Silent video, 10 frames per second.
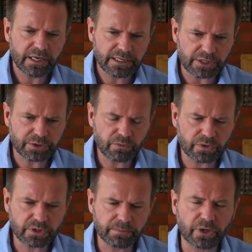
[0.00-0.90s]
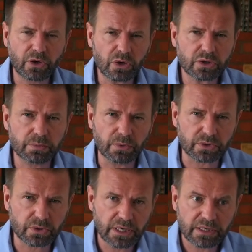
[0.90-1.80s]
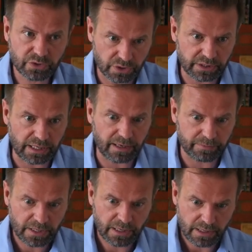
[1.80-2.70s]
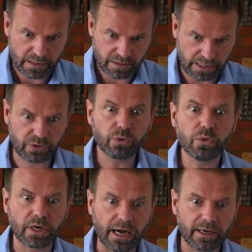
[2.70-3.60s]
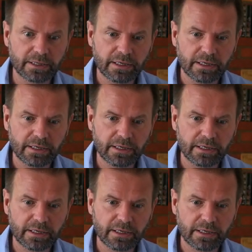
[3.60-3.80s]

inaczej mówiąc, gdyby kosmos, czyli ta natura,